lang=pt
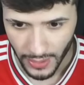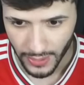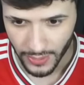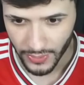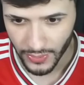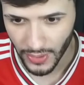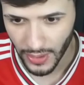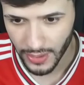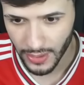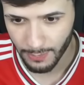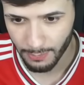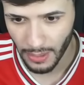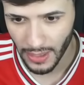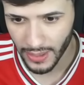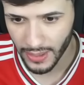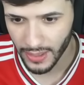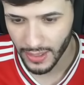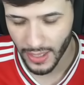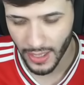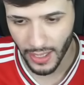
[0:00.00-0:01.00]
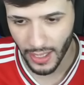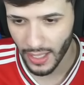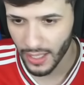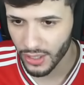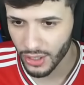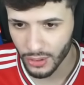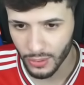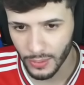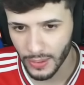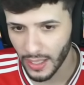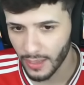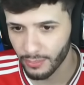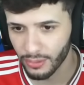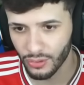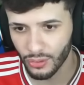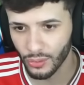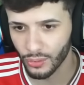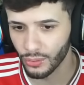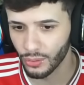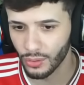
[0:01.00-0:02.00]
Salibá aqui é, é titular
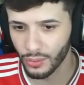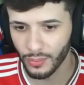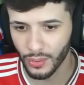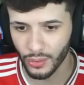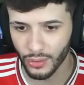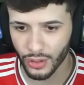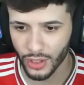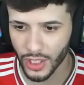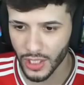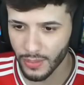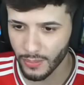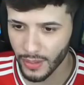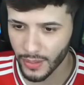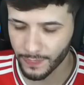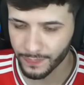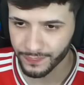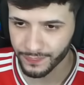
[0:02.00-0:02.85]
absoluto no meu time.